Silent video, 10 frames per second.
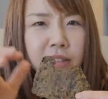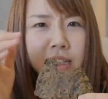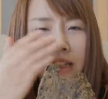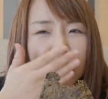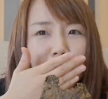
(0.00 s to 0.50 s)
味し
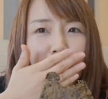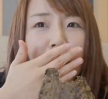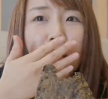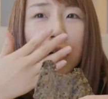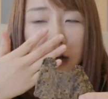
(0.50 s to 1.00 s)
い
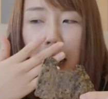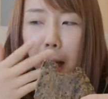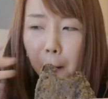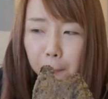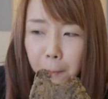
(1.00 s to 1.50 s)
オレオ
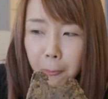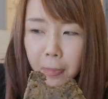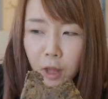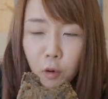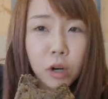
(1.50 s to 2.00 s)
が
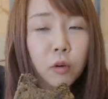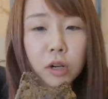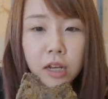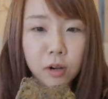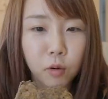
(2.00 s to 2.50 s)

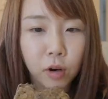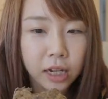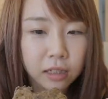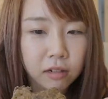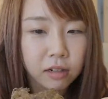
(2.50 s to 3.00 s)
ゴリゴリ結構
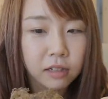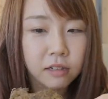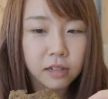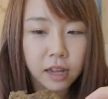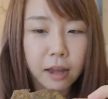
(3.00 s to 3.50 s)
入ってる感
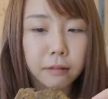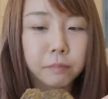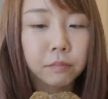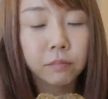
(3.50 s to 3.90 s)
じで